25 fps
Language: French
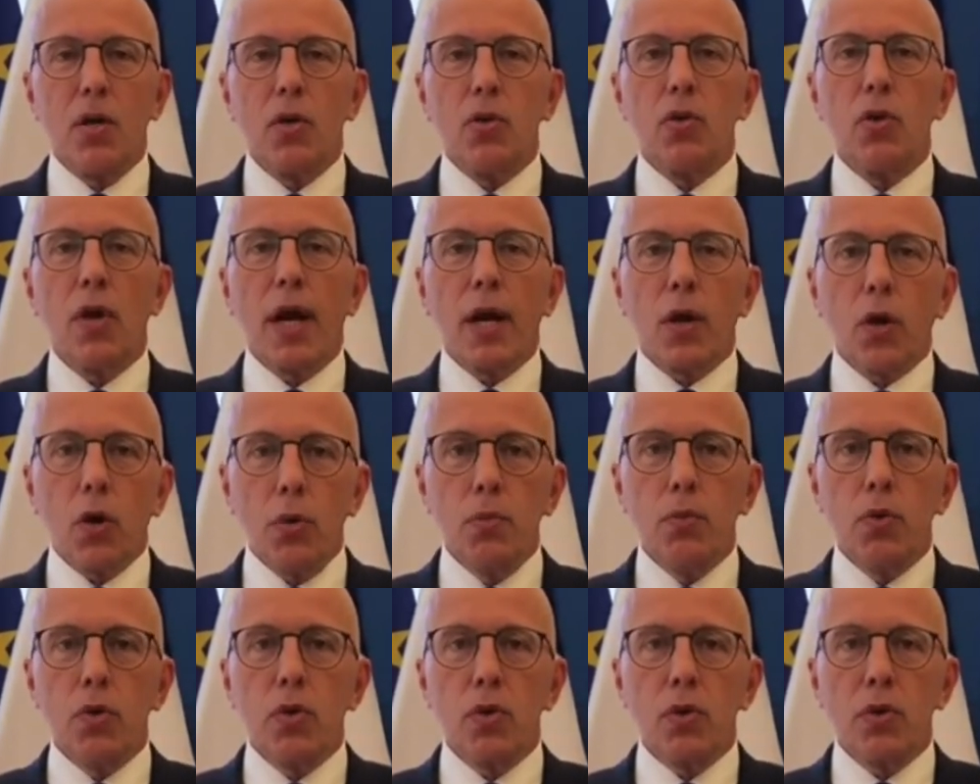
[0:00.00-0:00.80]
de la
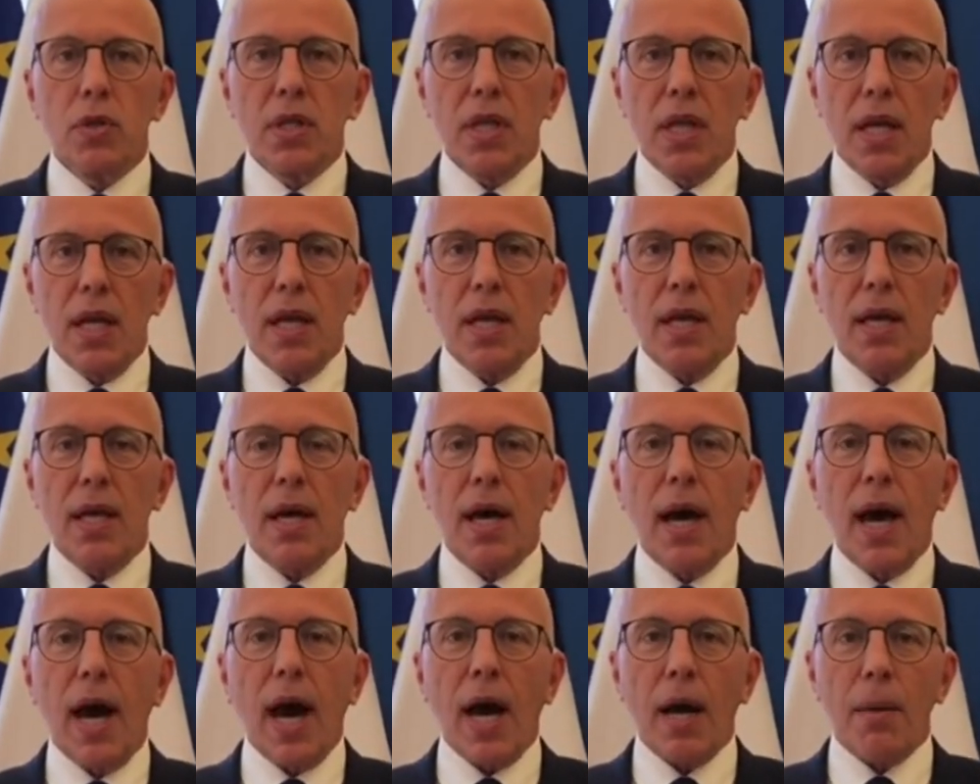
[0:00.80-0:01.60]

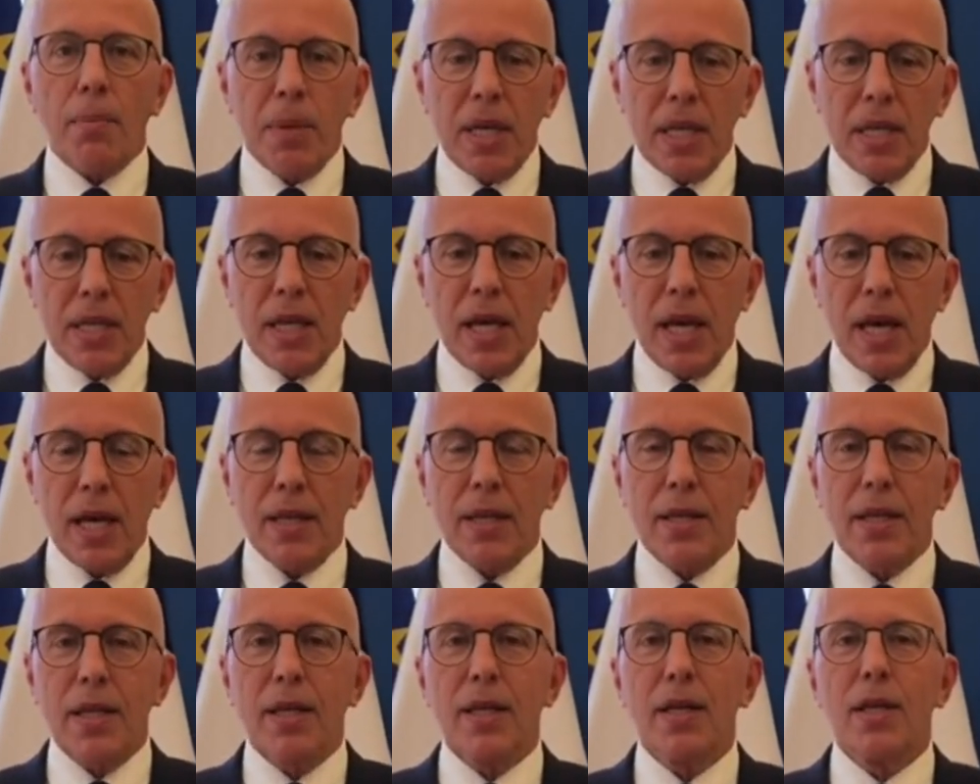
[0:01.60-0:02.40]
communauté
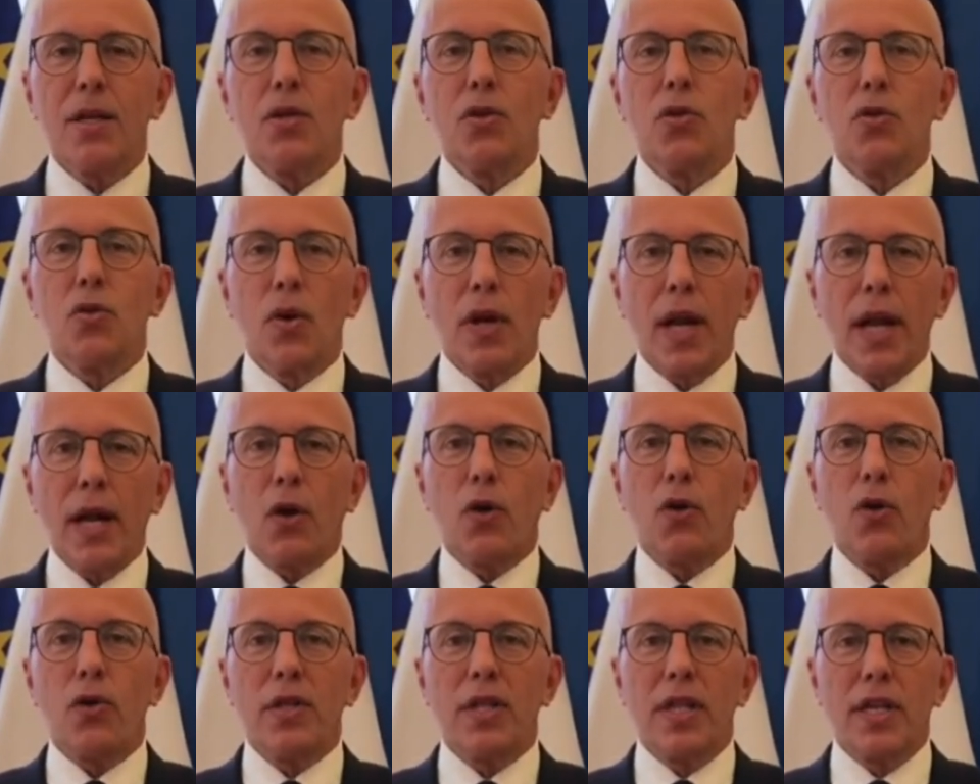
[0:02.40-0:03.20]
arménienne de la
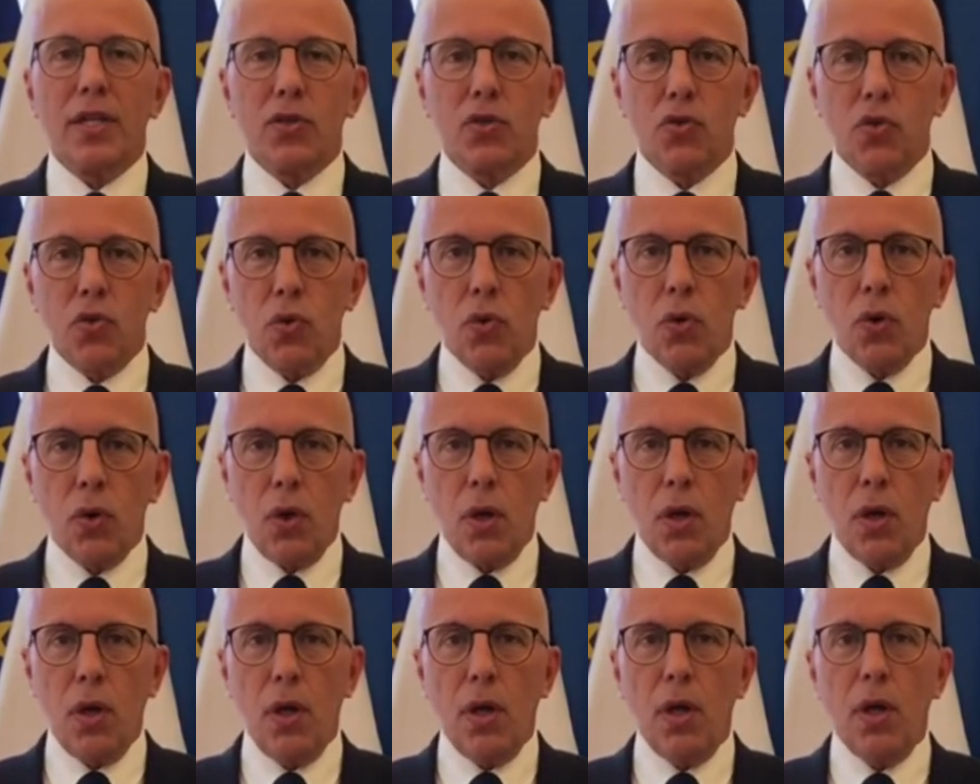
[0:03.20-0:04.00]
Côte d'Azur
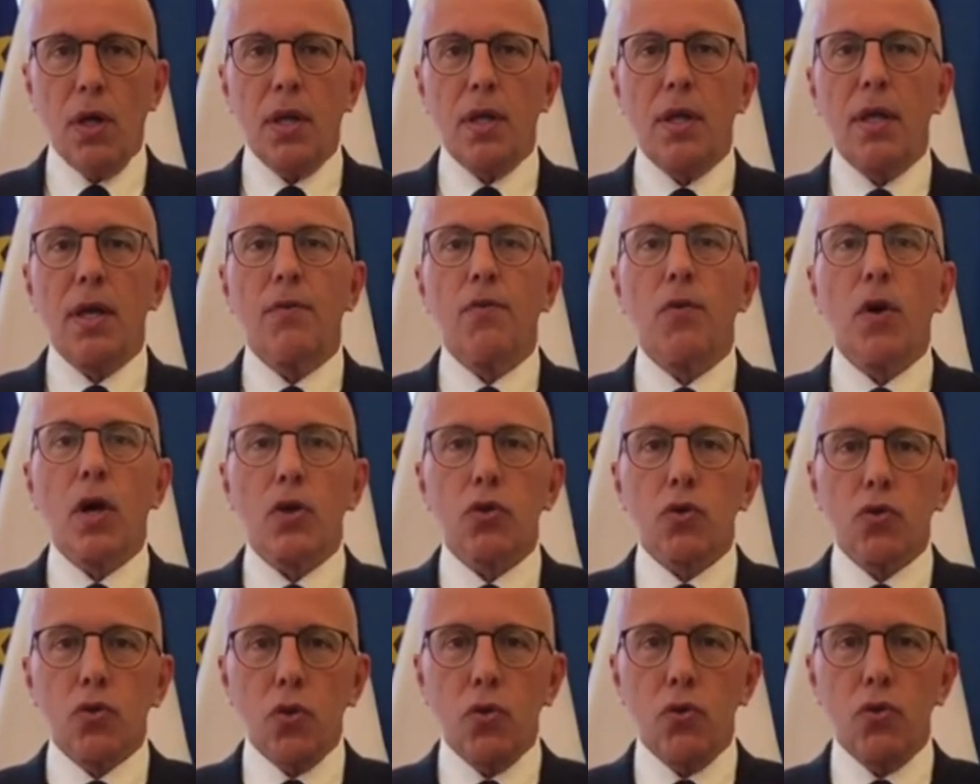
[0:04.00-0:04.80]

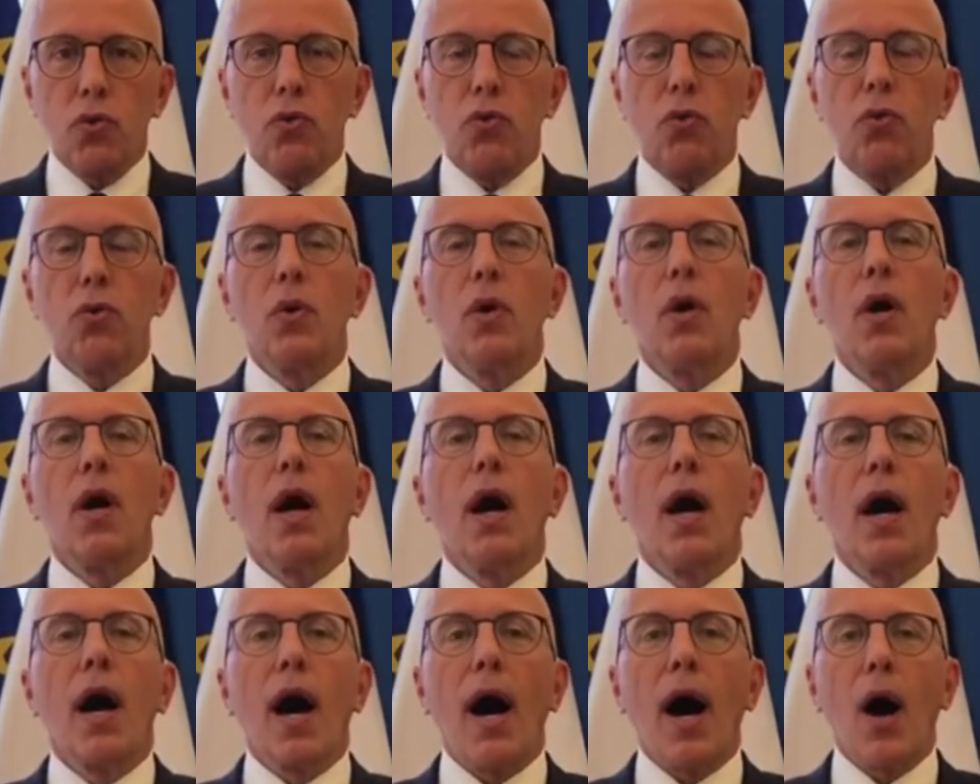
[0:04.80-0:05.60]
d'avoir tenu
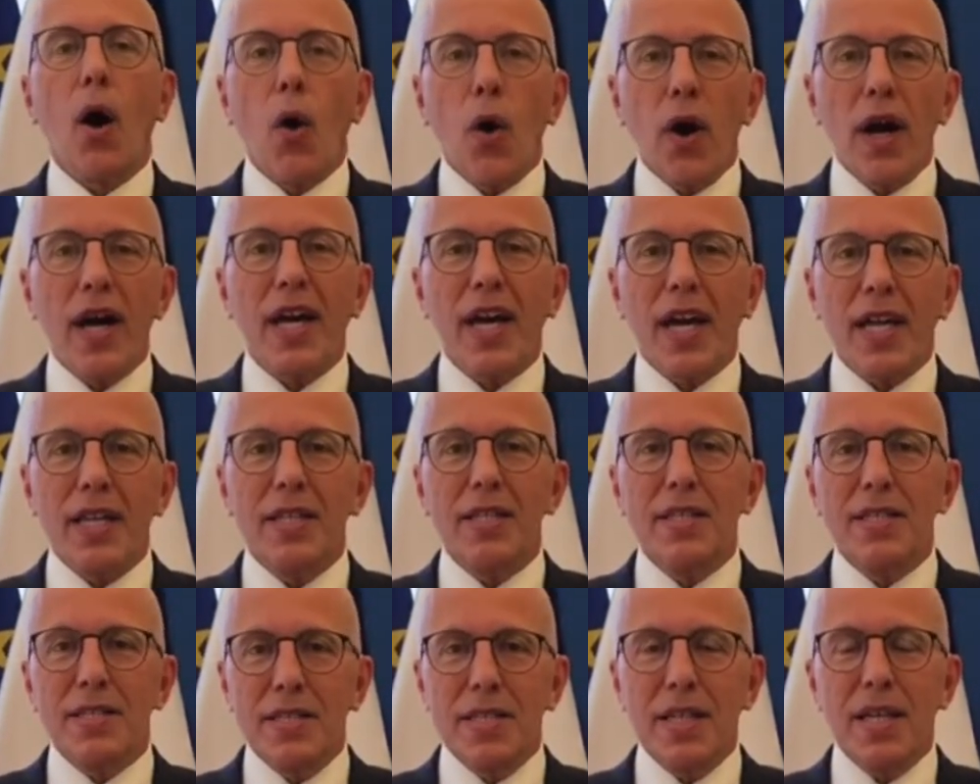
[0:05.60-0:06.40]
à
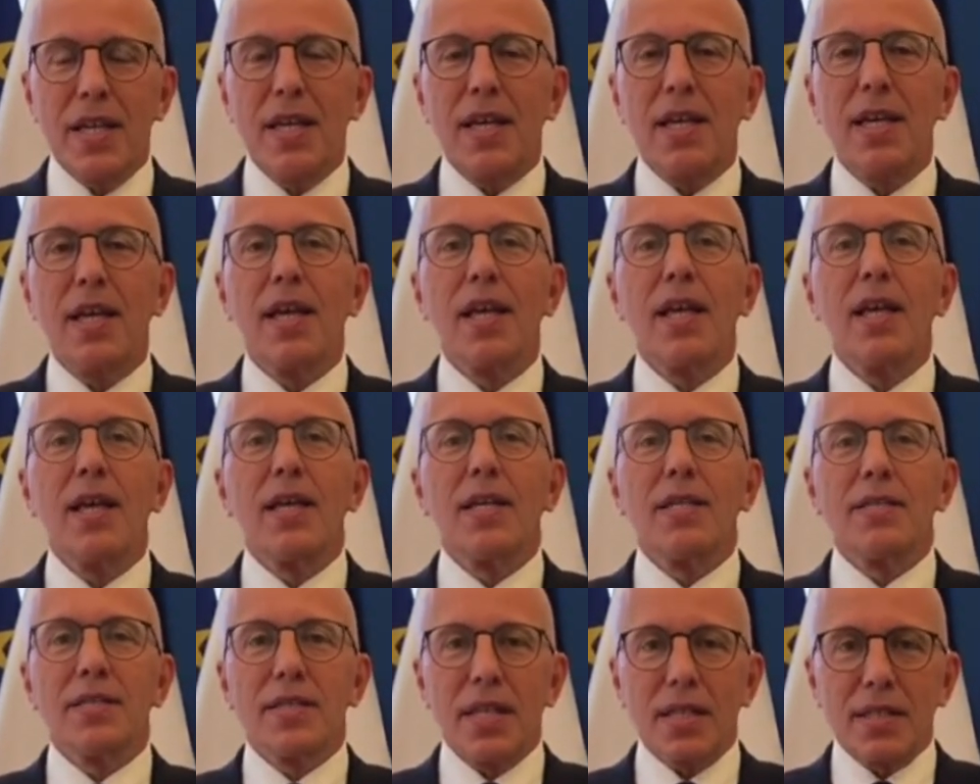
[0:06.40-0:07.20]
organiser
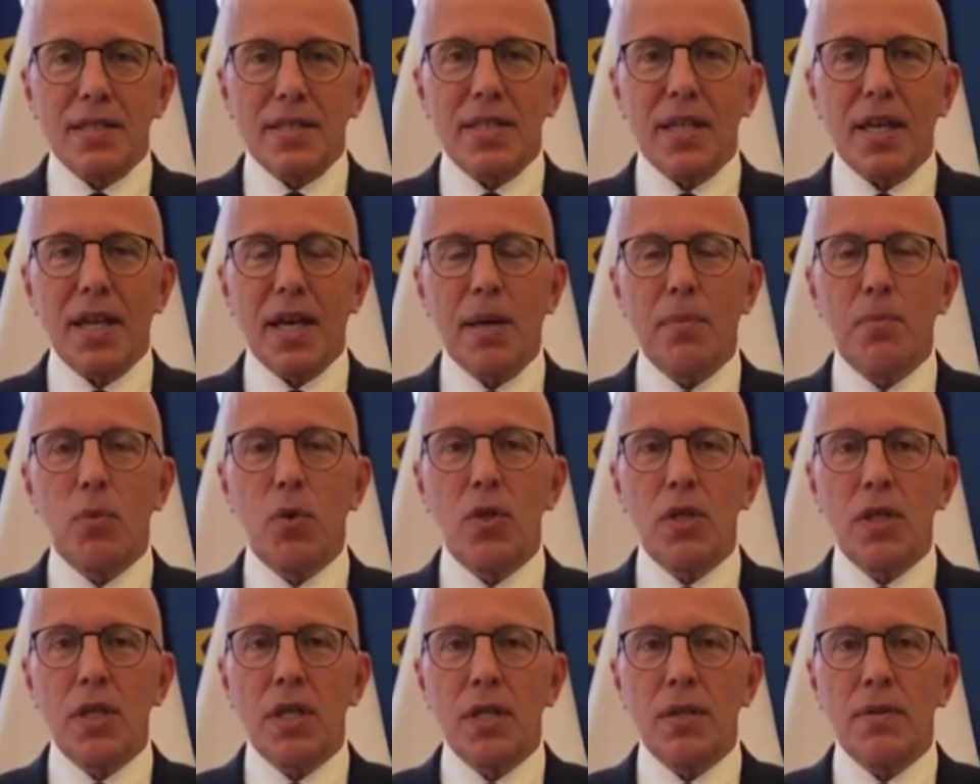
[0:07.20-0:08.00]
cette
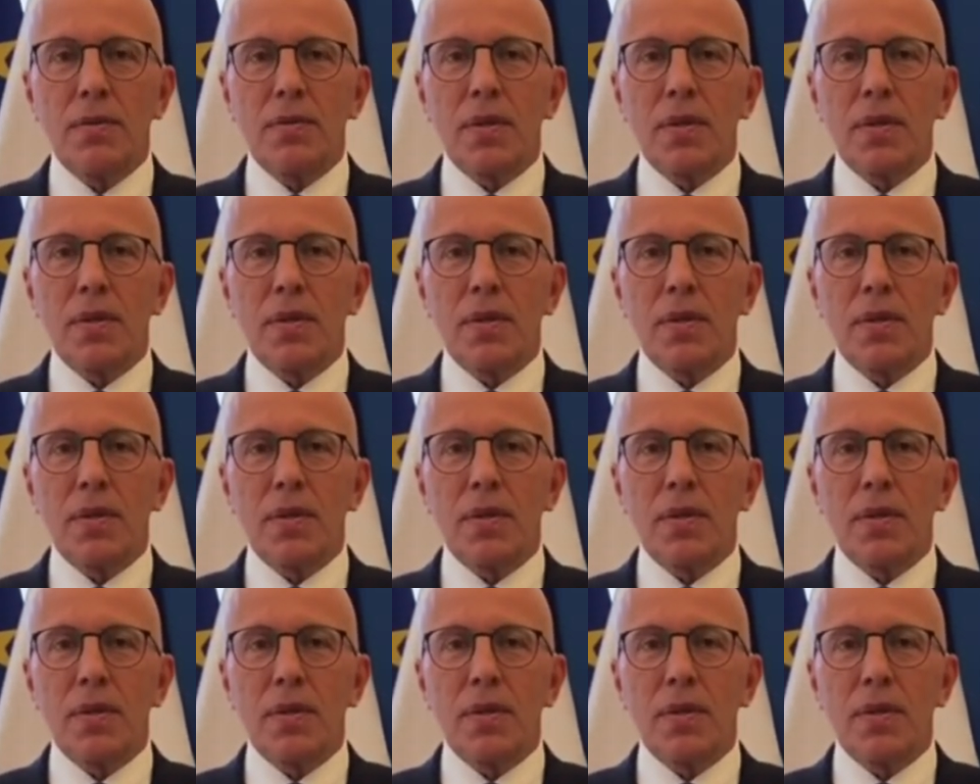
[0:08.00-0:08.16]
cérémonie.